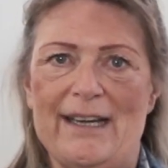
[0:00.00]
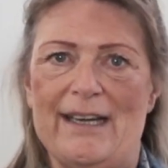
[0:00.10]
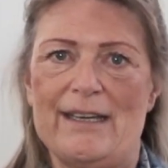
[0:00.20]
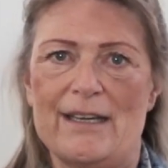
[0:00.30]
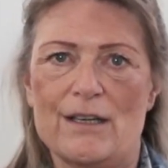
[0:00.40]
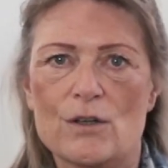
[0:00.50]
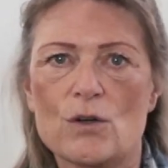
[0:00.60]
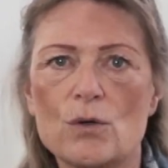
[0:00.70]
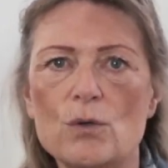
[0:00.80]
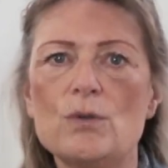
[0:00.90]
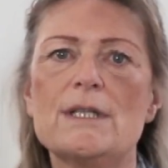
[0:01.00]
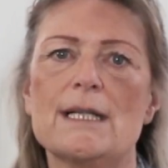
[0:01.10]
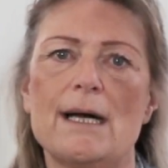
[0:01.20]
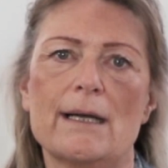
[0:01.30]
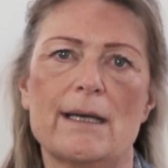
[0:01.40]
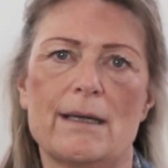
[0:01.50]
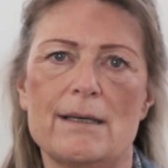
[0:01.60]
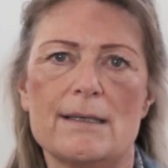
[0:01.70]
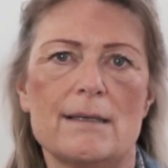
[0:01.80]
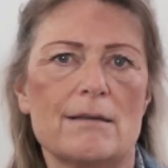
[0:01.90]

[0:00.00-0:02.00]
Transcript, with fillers: eine Grundlage